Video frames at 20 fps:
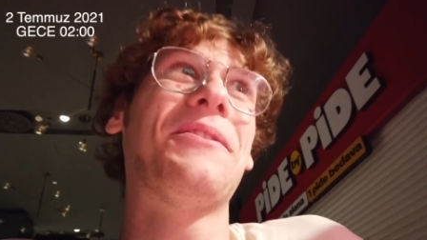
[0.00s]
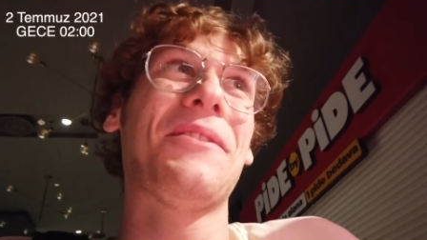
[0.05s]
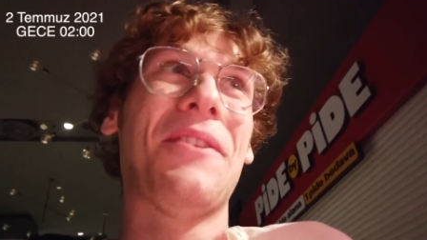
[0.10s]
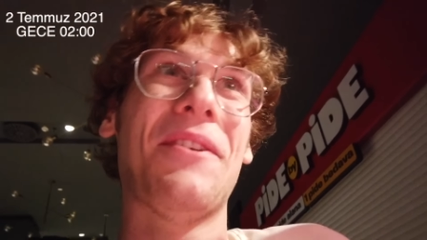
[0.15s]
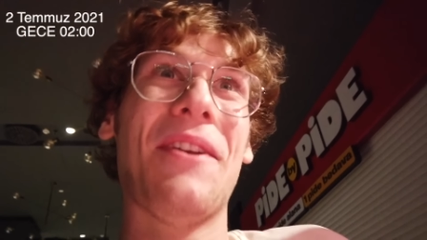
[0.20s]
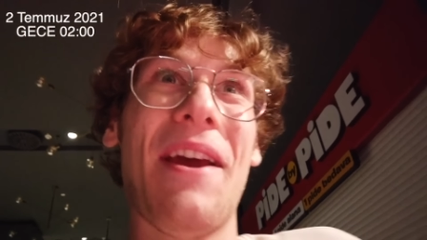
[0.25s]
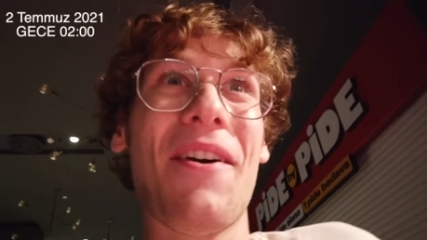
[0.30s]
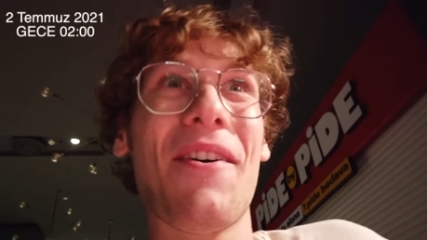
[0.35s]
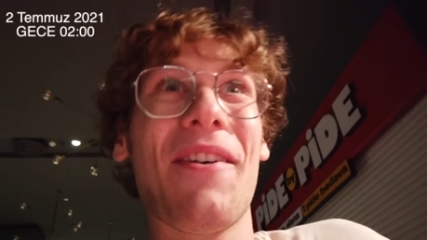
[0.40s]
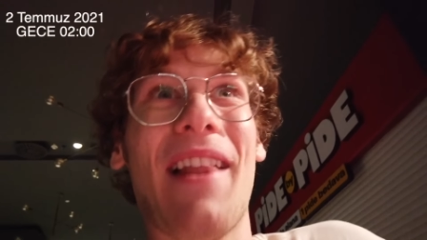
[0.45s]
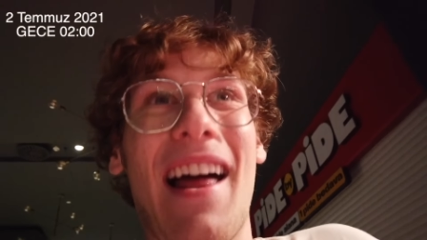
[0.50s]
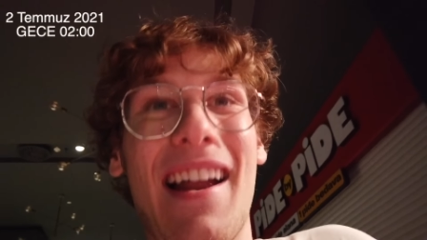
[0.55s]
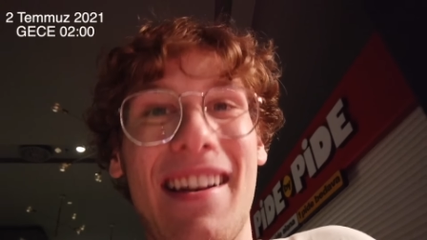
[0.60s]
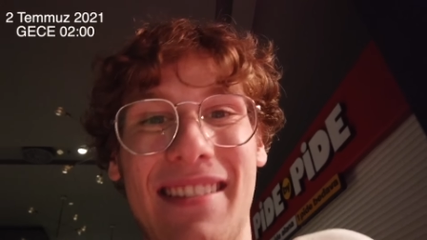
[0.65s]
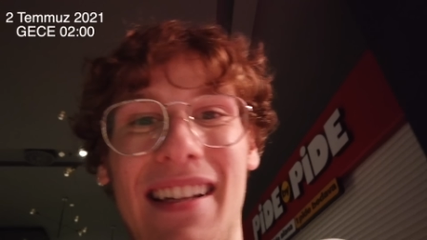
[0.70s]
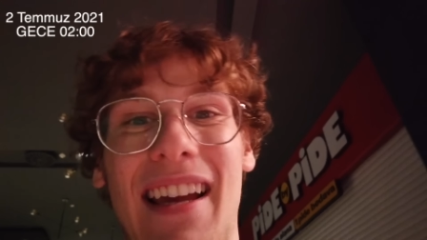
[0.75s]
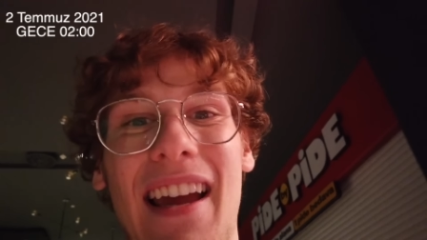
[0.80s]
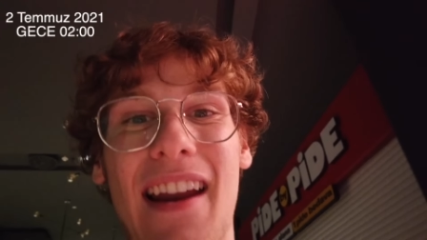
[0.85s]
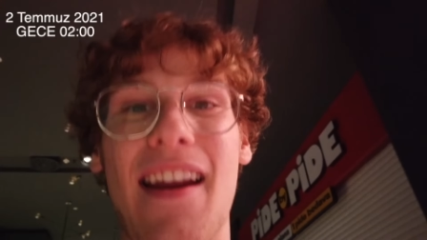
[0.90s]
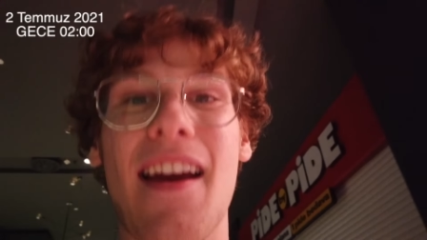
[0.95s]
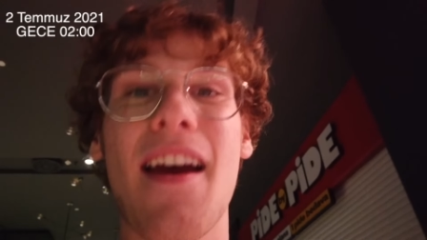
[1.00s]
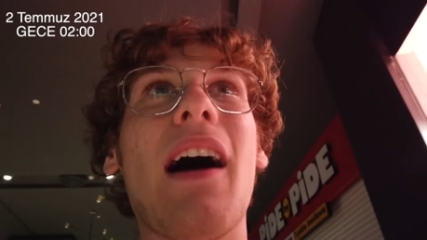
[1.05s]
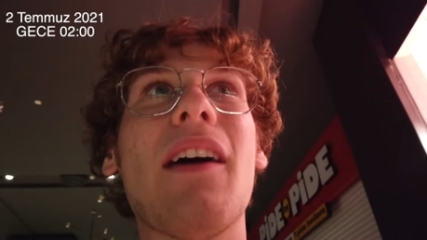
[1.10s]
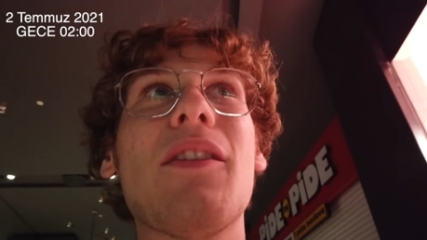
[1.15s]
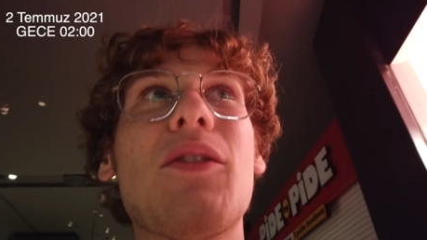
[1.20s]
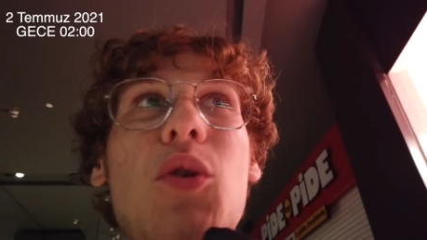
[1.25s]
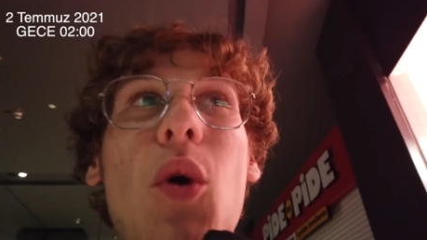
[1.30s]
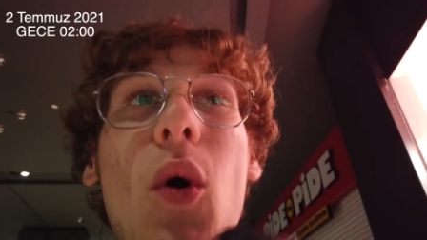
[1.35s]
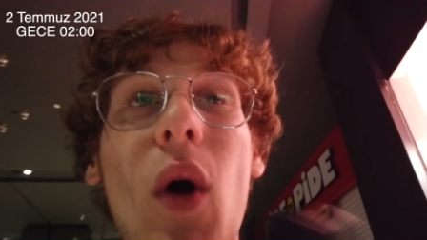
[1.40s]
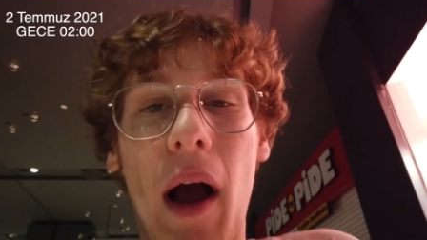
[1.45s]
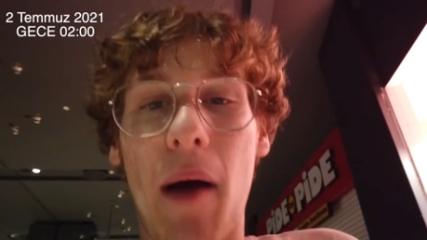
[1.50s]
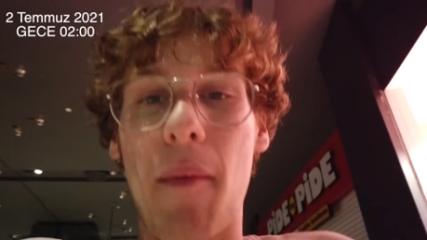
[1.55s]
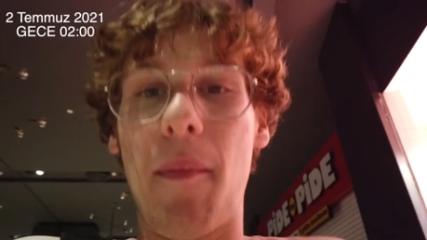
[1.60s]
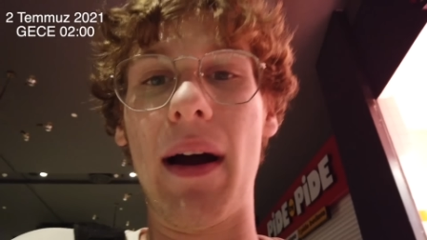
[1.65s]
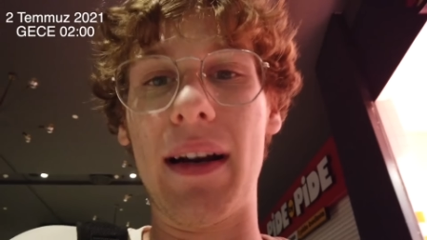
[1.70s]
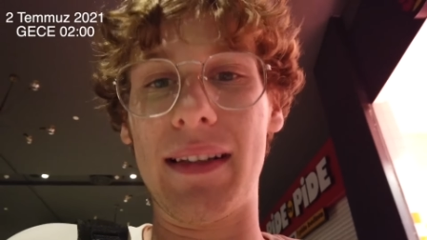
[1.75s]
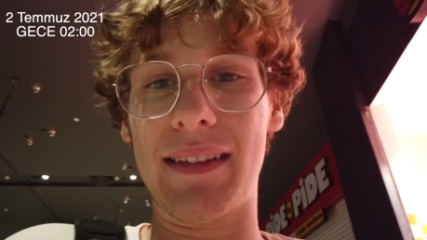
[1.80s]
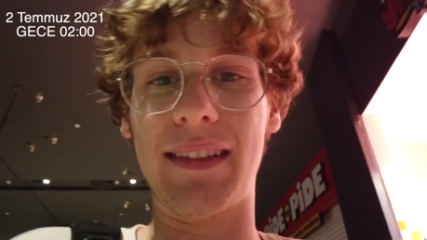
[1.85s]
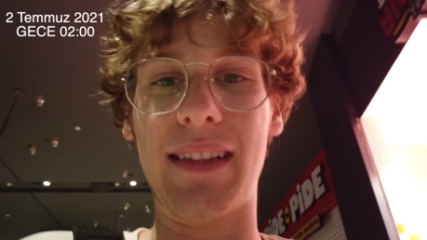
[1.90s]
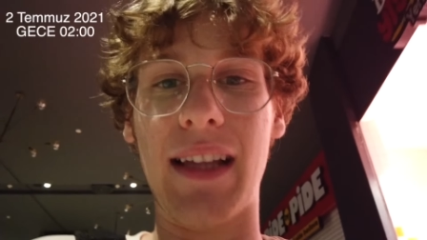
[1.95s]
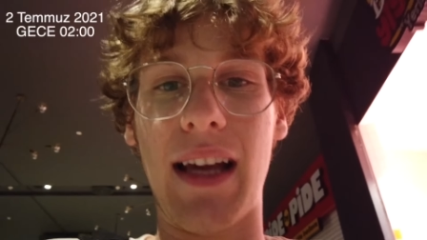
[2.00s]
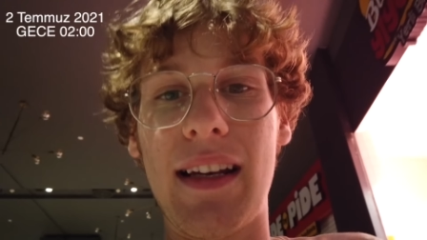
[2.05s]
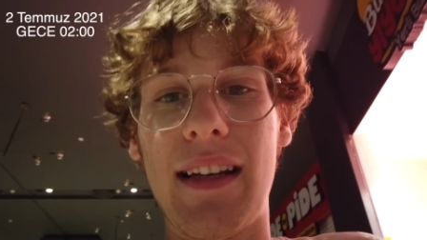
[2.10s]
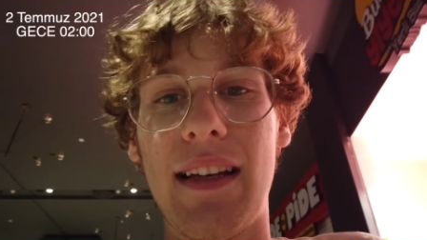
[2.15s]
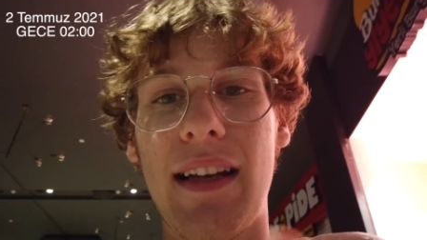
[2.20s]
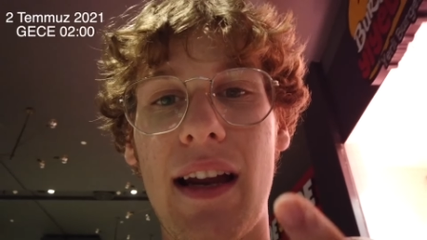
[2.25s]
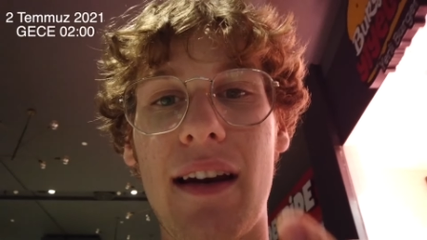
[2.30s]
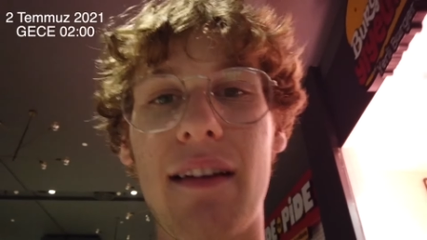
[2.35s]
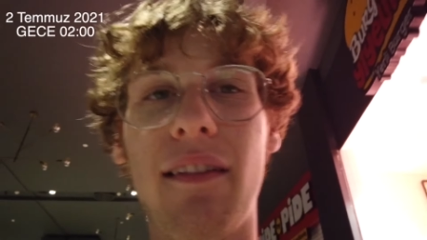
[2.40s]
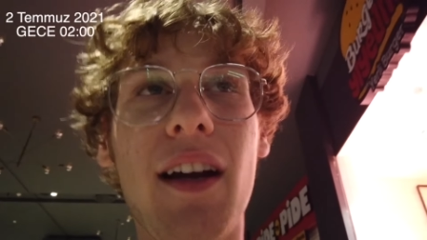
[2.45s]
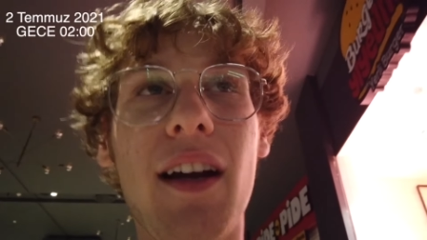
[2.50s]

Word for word: sürüyorlarsa yani çok abartı sahneler